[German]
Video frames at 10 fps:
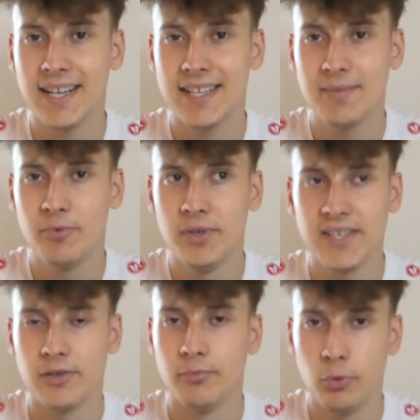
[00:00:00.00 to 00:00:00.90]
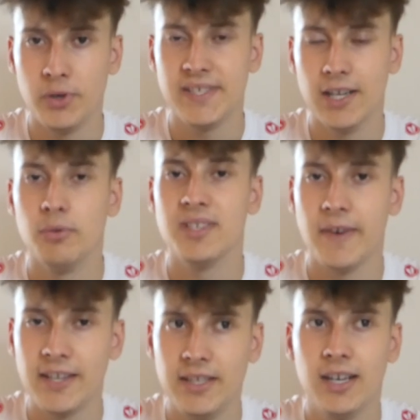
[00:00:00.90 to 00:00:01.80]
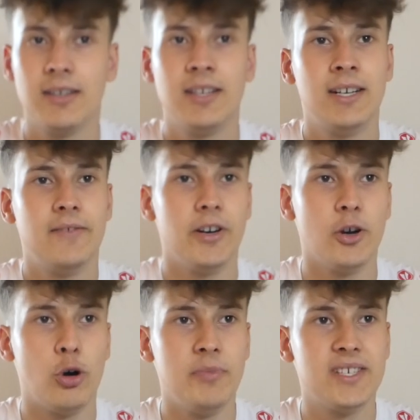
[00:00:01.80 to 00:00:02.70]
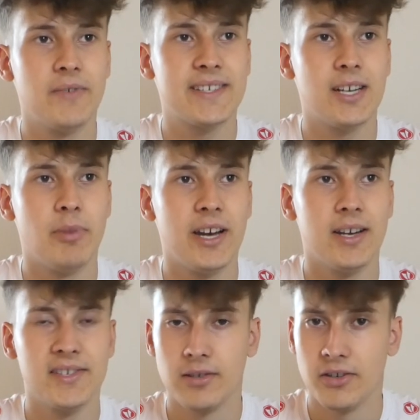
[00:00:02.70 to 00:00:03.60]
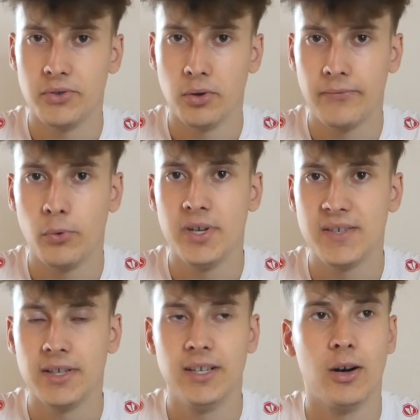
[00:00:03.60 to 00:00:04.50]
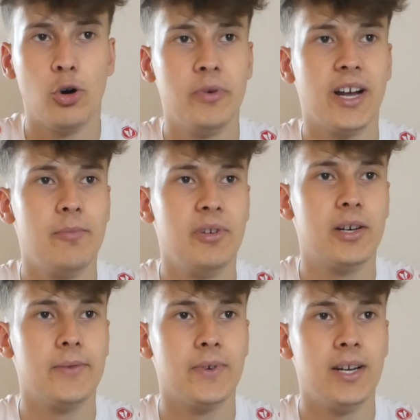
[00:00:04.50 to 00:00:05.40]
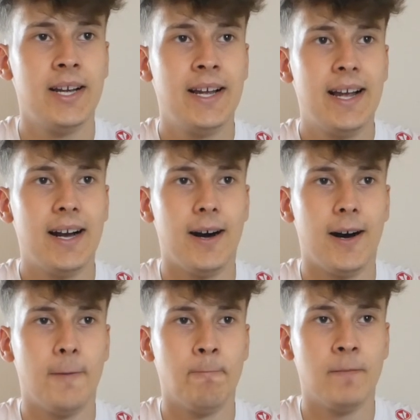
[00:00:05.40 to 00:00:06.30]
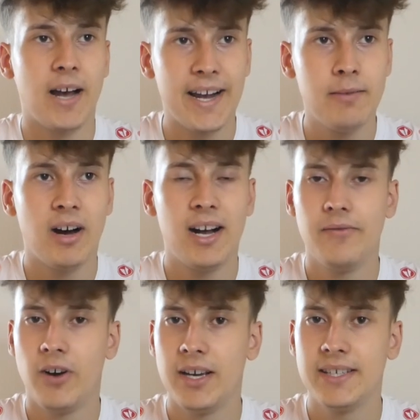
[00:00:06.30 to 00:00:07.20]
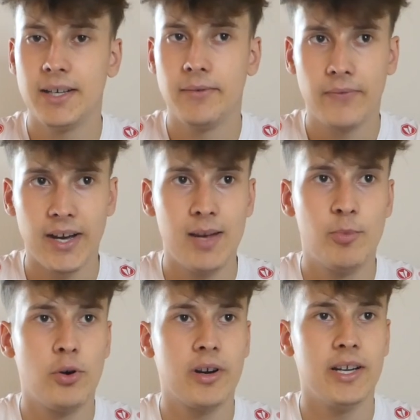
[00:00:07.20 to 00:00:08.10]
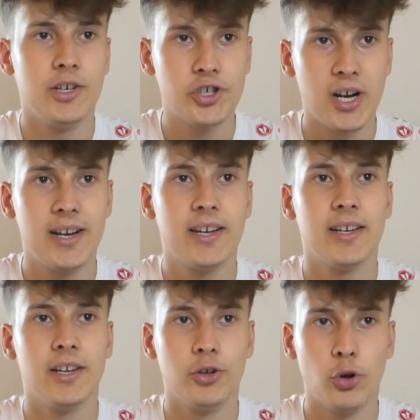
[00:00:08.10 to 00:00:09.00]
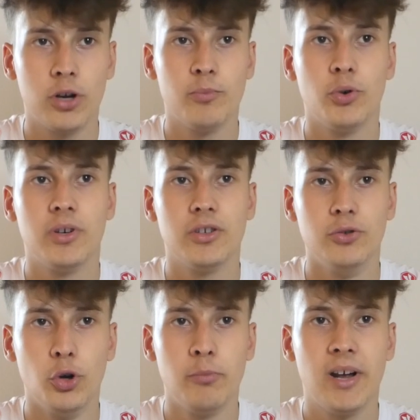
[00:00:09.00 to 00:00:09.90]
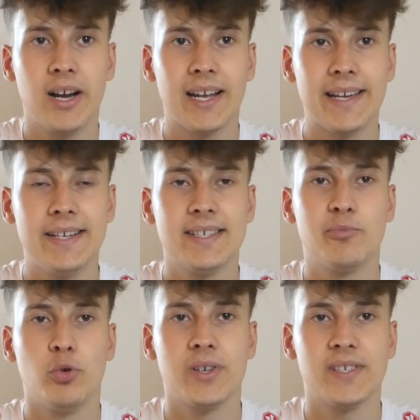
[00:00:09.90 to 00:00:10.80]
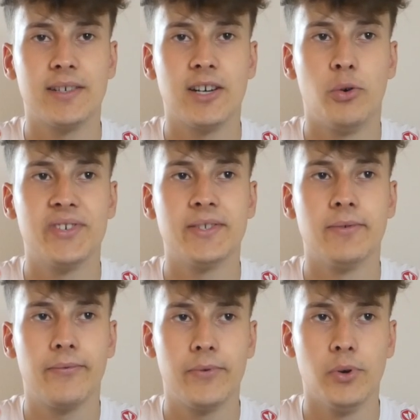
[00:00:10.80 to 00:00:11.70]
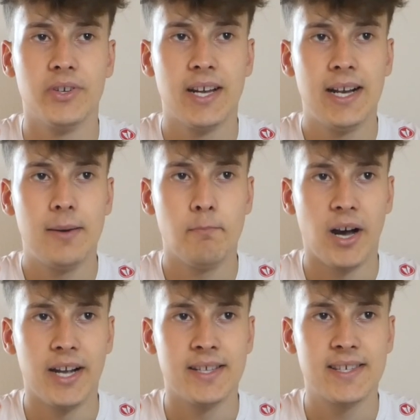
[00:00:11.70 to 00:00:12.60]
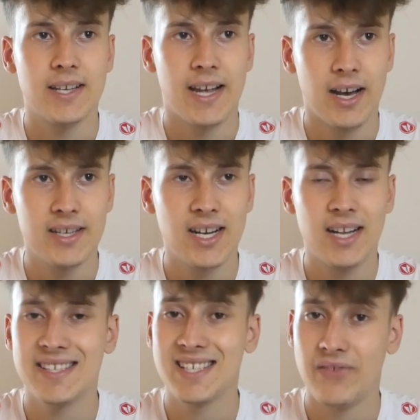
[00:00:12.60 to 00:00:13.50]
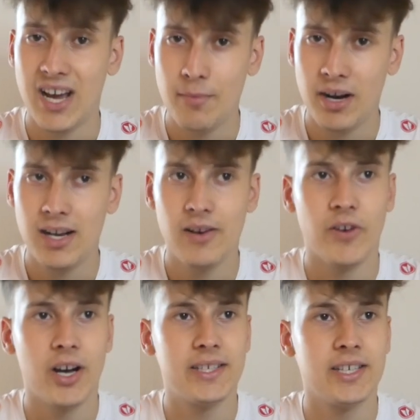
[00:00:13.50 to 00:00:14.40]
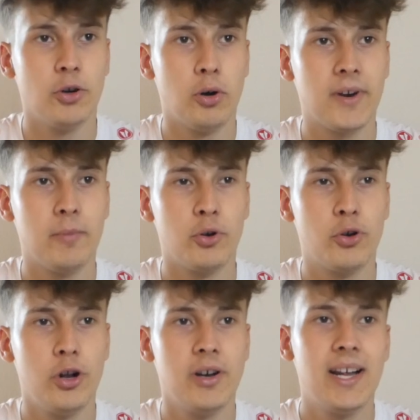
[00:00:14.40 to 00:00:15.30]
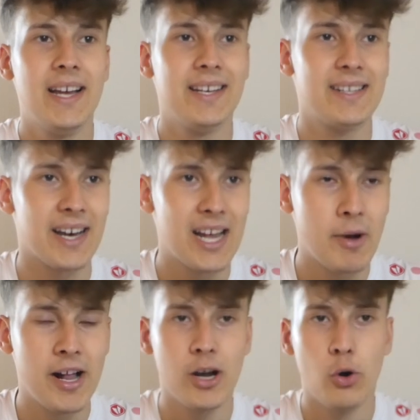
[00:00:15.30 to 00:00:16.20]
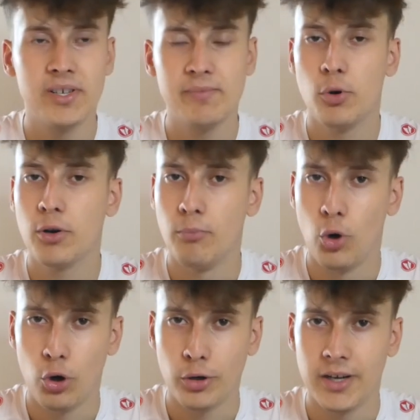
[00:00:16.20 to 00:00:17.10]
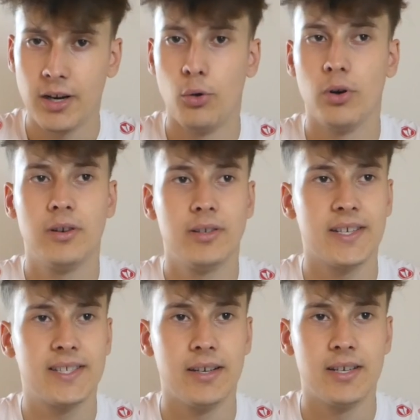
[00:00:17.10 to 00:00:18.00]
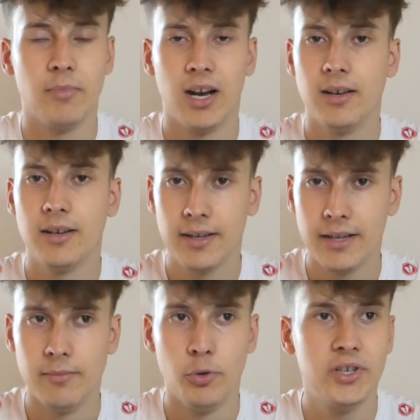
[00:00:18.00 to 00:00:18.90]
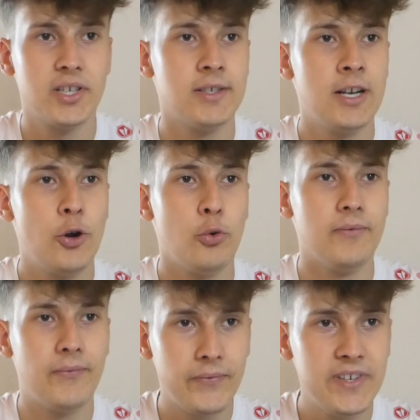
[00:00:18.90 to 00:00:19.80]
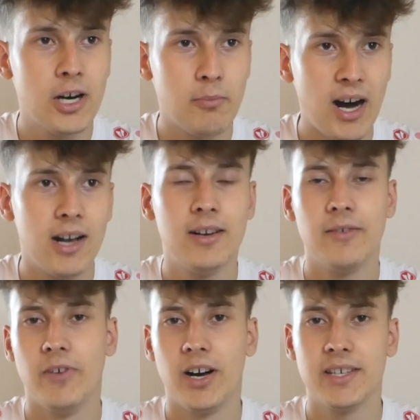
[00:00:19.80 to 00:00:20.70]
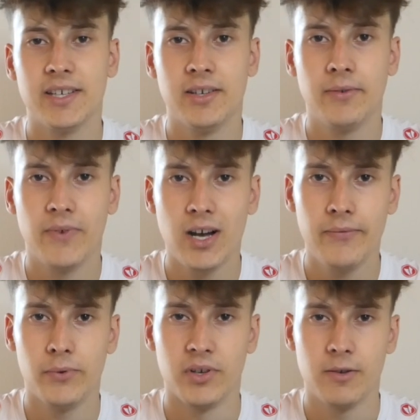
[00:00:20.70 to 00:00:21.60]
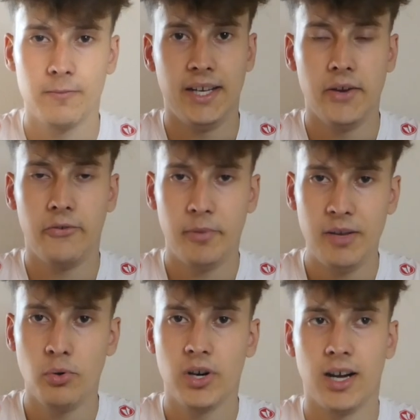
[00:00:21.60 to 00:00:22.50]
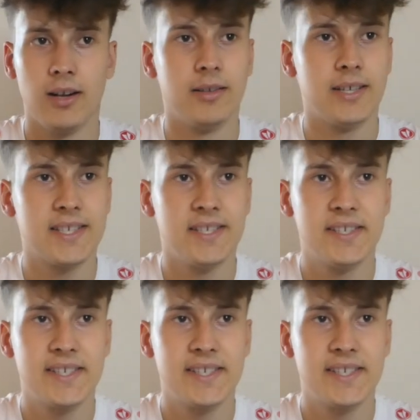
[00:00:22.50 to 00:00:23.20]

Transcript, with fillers: ganz böse. Also Bundesliga und Zweite Liga war ja auch ein bisschen was dabei, also natürlich auch vorhin Zweite Liga auch mit einbegriffen. Ähm, einmal war ich in Freiburg, in Schalke, in Dortmund, Nürnberg, Regensburg, Sandhausen, Fürth, Mainz, Hertha. Zweimal war ich in Hoffenheim und Köln, dreimal in Augsburg, morgen dann auch das dritte Mal in München und viermal war ich in Frankfurt. DFB-Pokal, das sind